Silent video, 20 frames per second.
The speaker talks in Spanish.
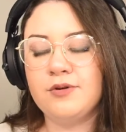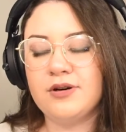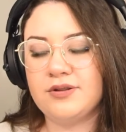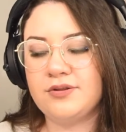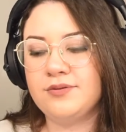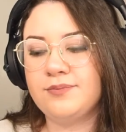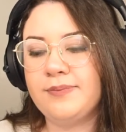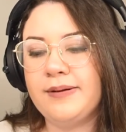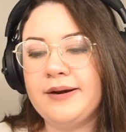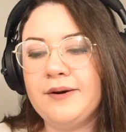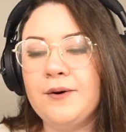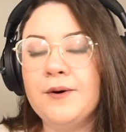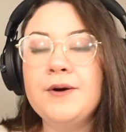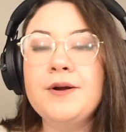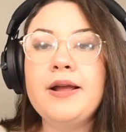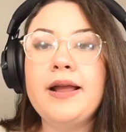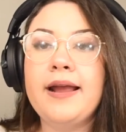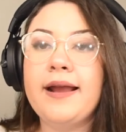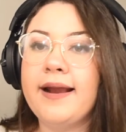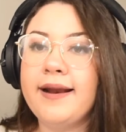muerto, pero
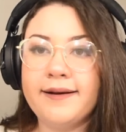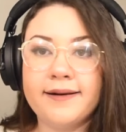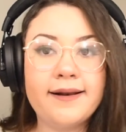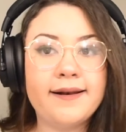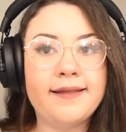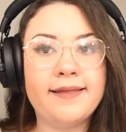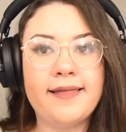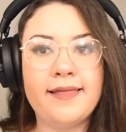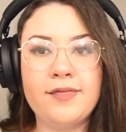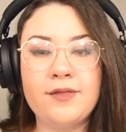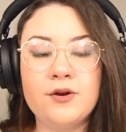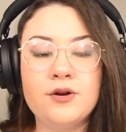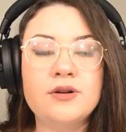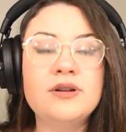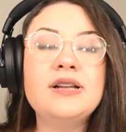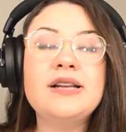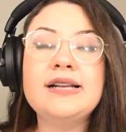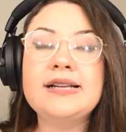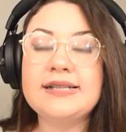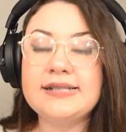en realidad no.